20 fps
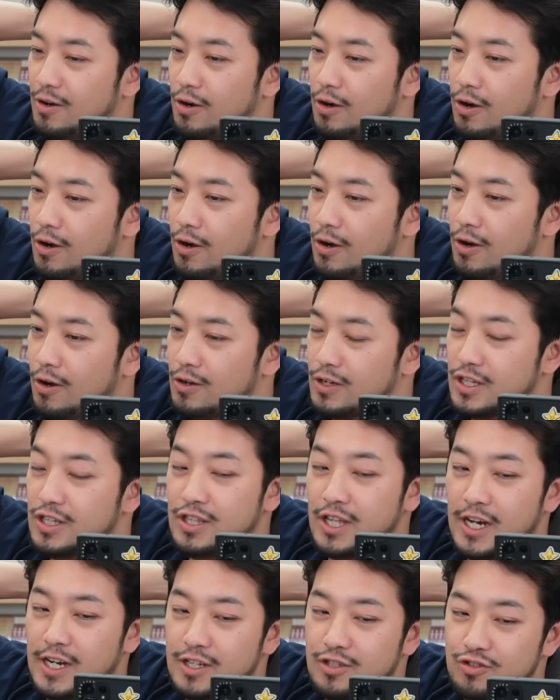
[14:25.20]
어,
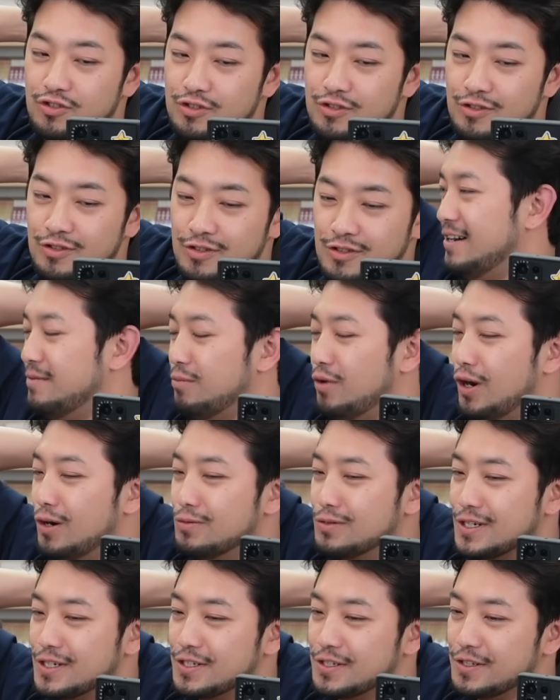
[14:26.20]
인텔리준. 아, 뭐 하고
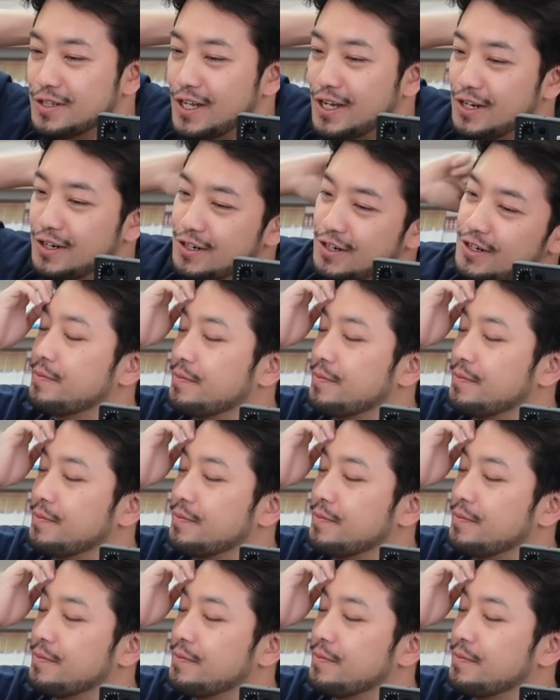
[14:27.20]
계셨나요?